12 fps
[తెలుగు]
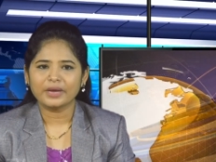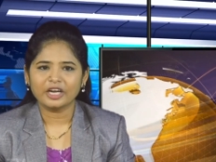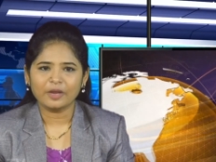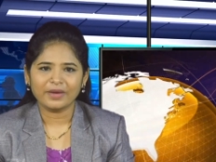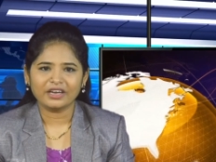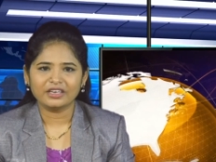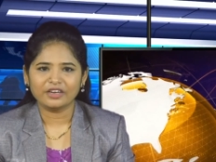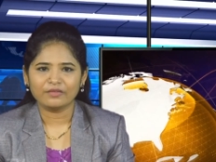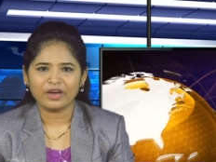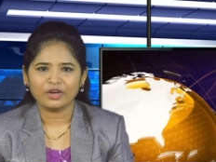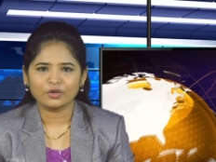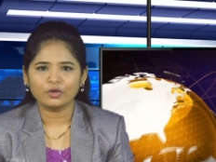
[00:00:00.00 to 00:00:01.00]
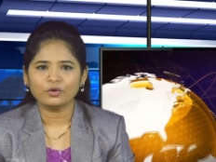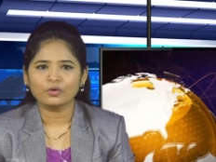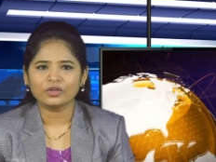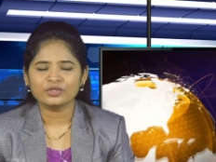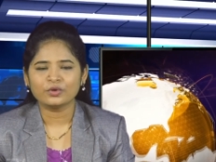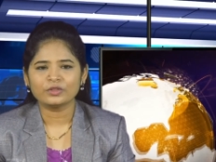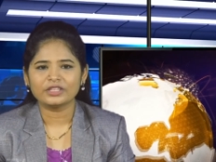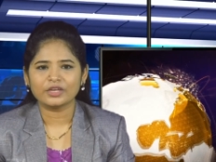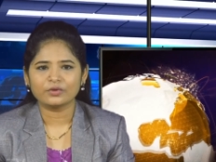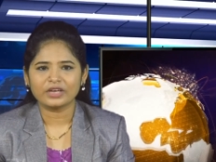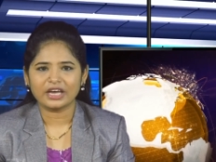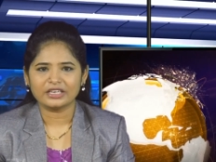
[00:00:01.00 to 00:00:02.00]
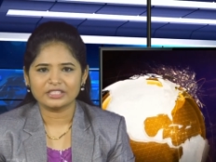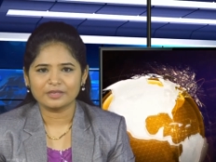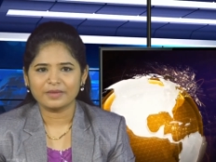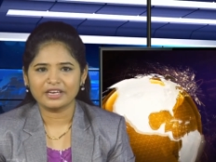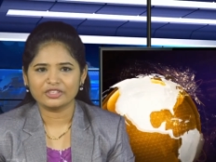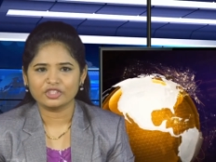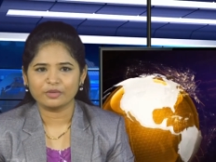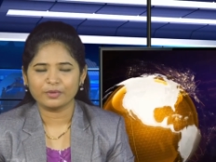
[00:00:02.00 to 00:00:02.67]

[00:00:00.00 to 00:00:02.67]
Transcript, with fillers: మండపాల నిర్వాహకులు రోజుకో తీరు కార్యక్రమాన్ని